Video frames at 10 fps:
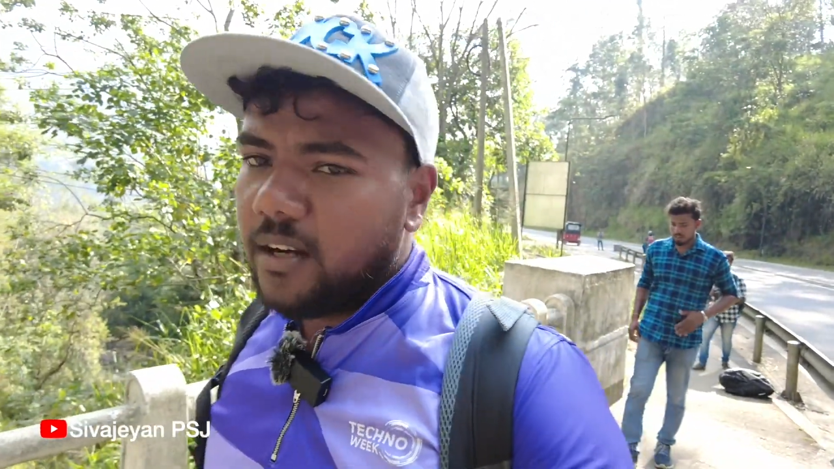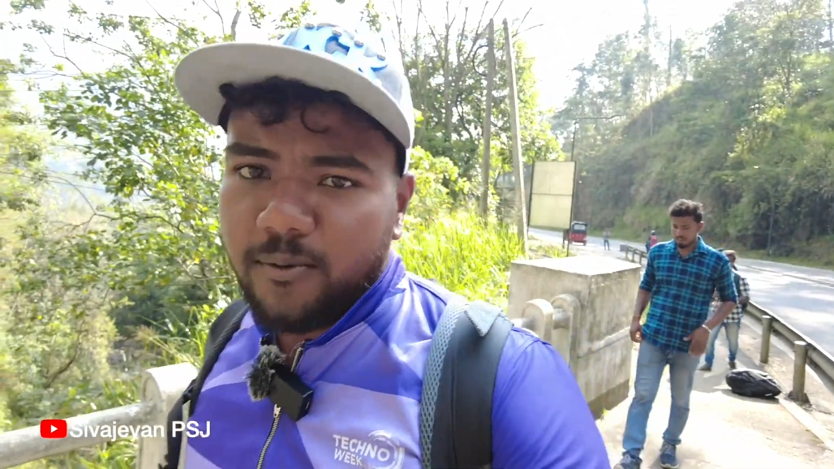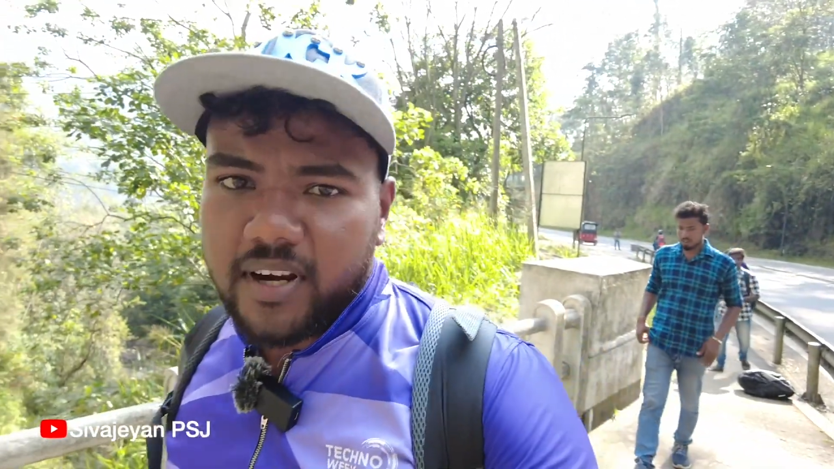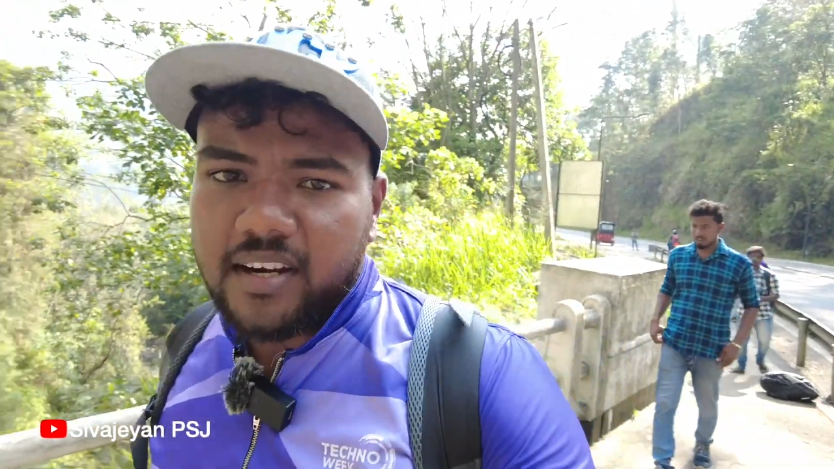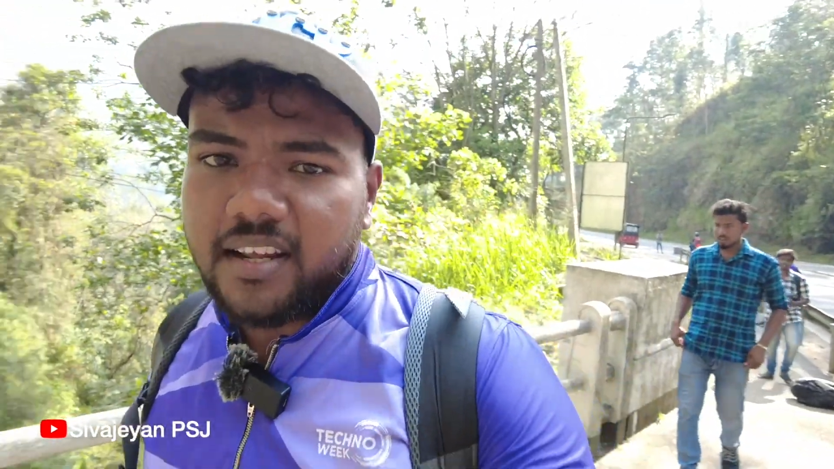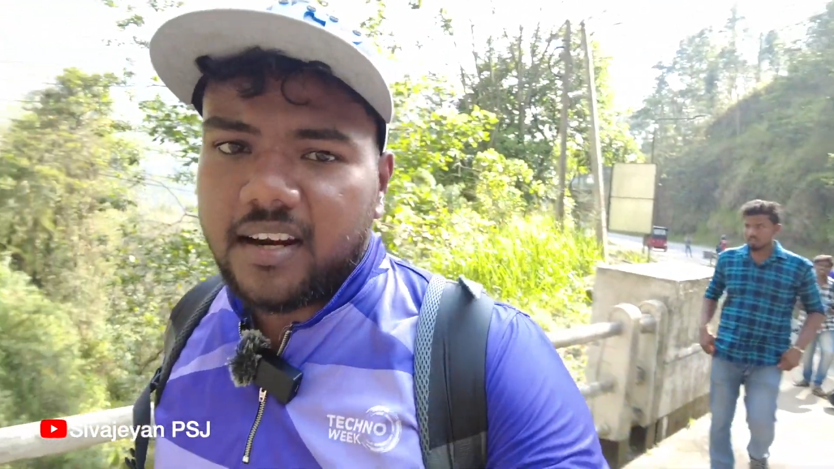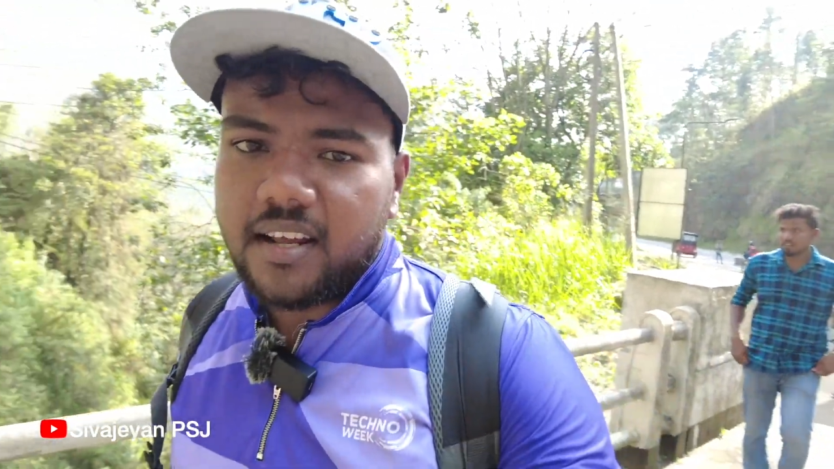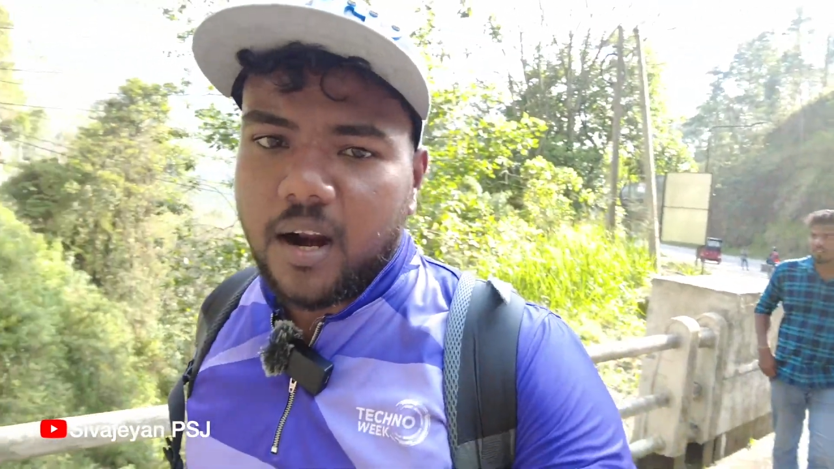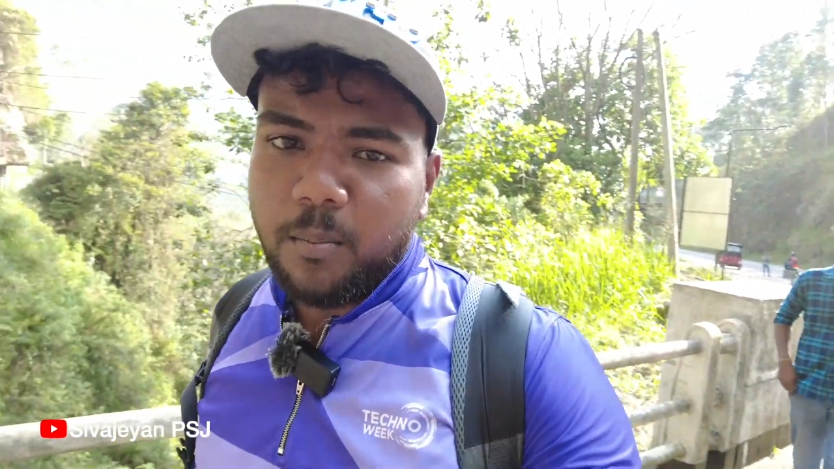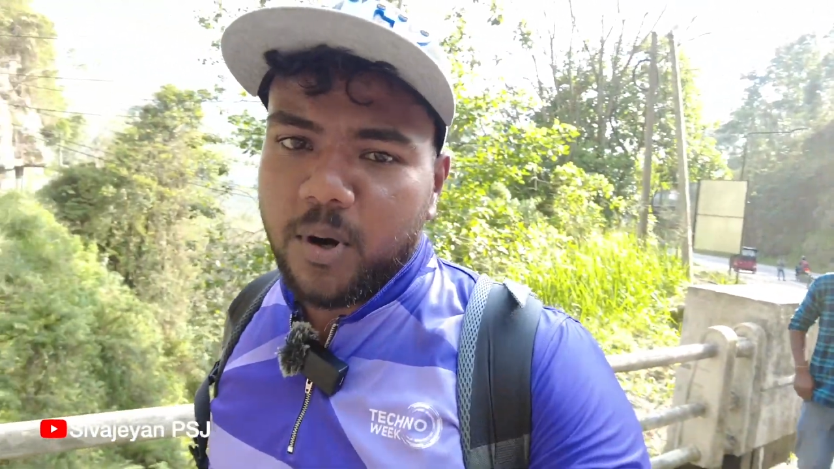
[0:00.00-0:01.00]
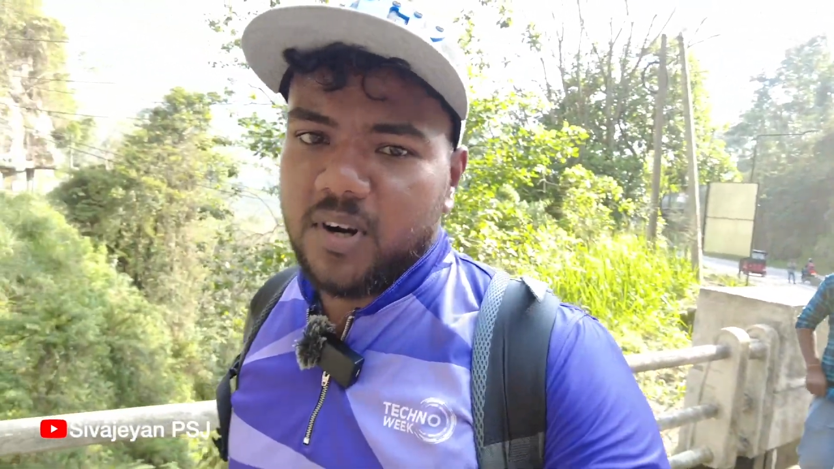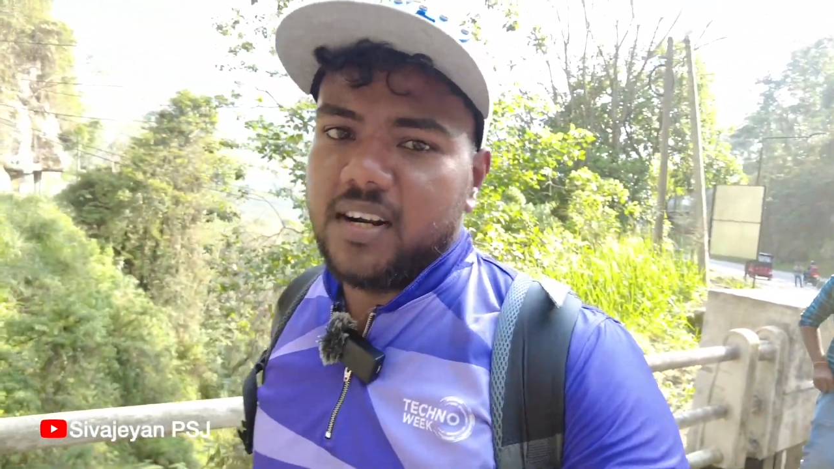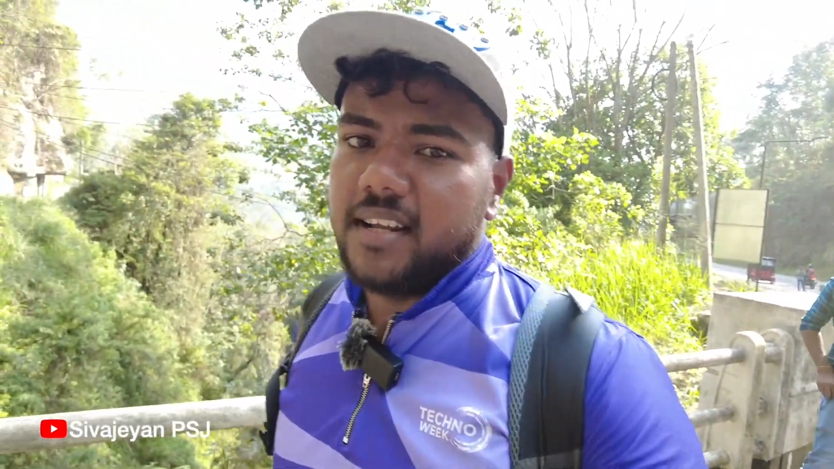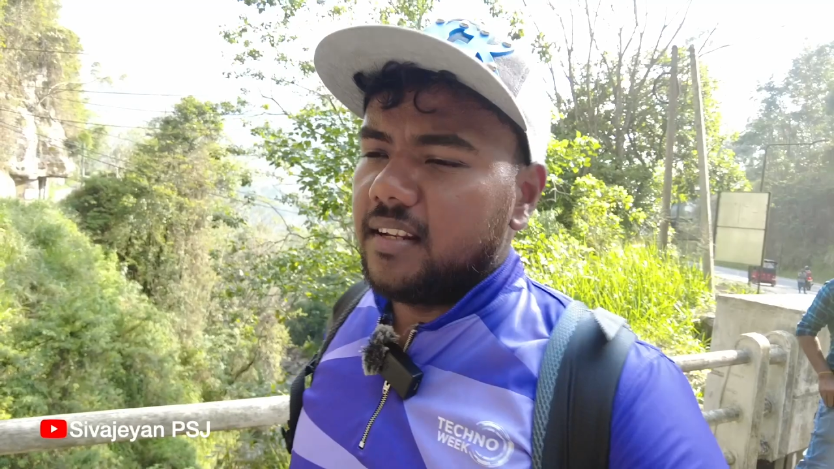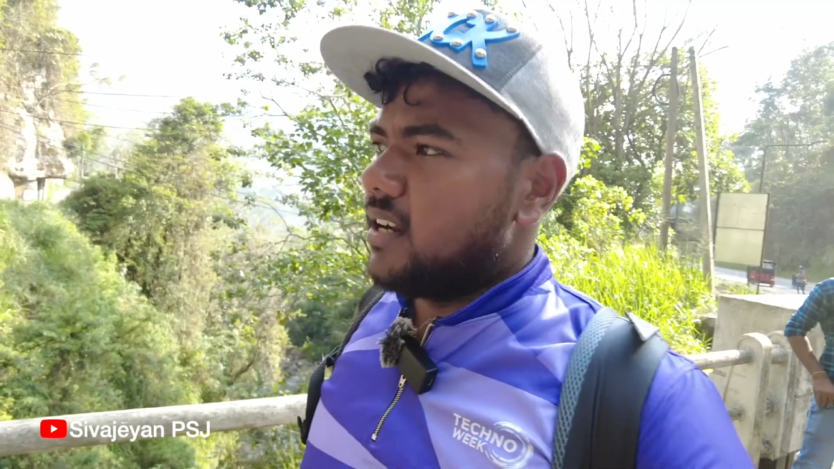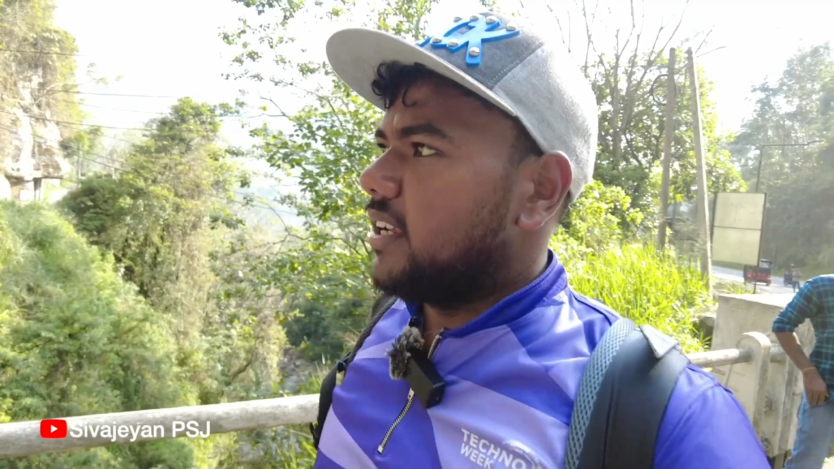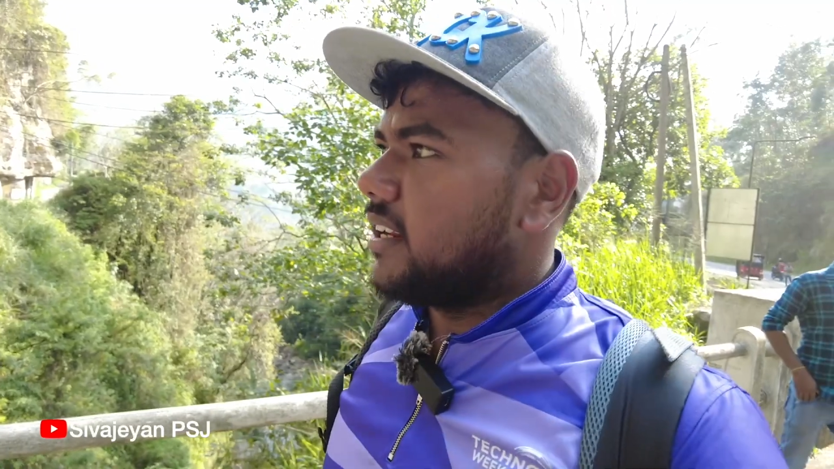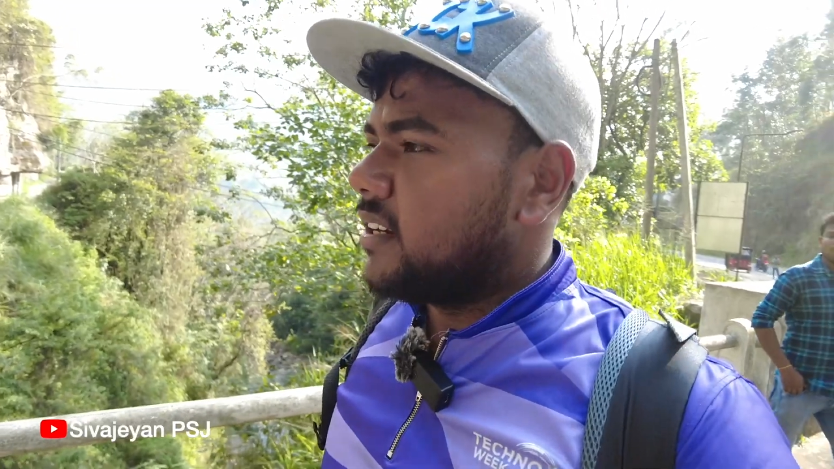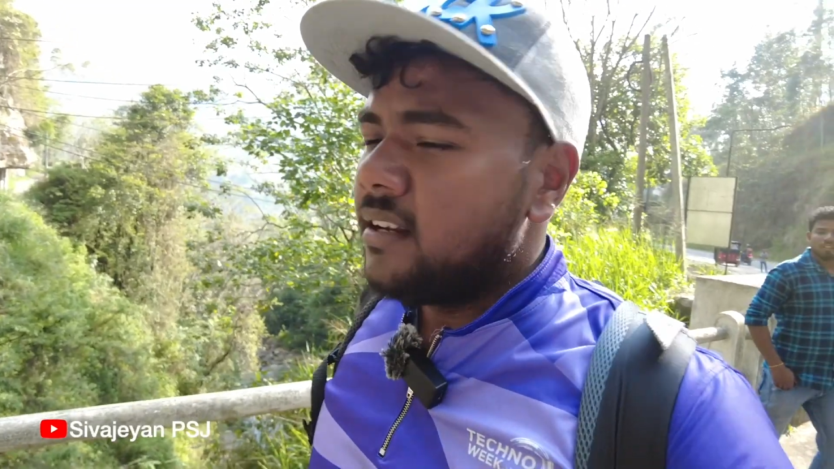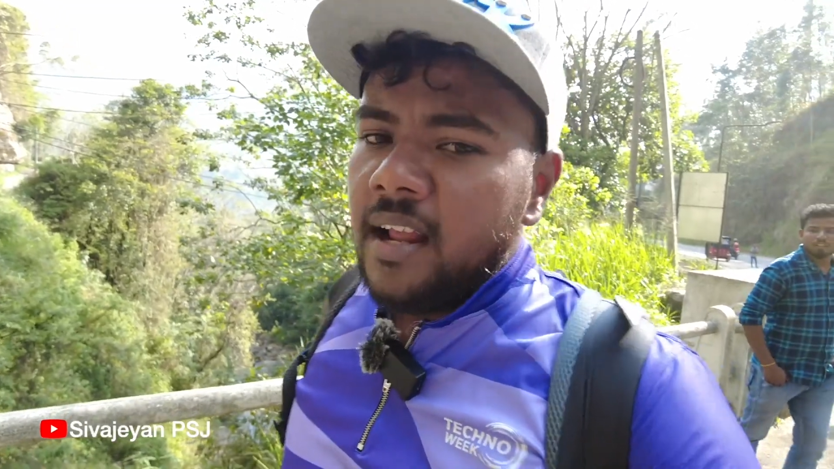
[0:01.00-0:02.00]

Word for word: நுவரெலியாவில் ரம்போடன்ற இடத்துல நிற்கிறேன்